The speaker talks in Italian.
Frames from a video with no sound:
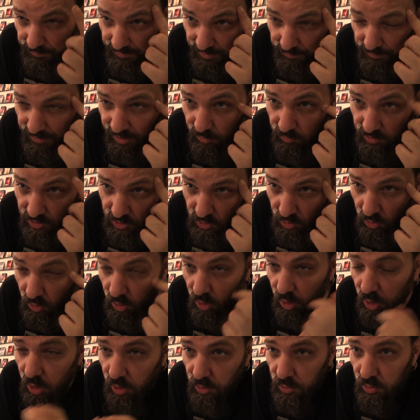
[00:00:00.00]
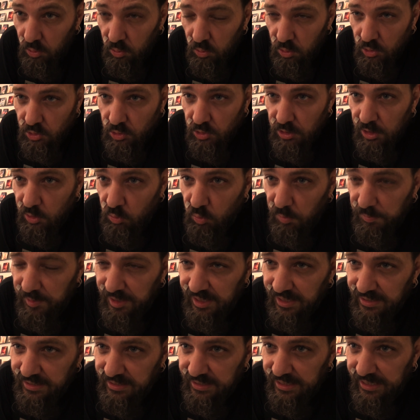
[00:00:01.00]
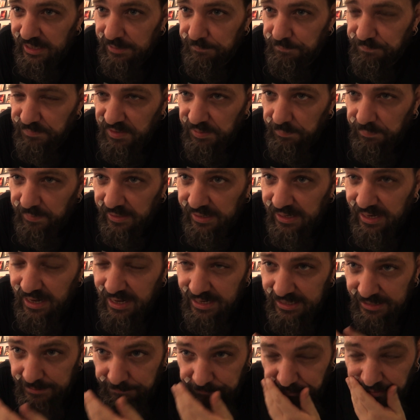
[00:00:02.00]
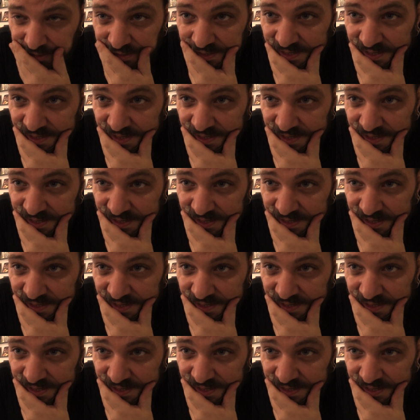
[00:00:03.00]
per me questo Oro Rosso del 2003 di Parani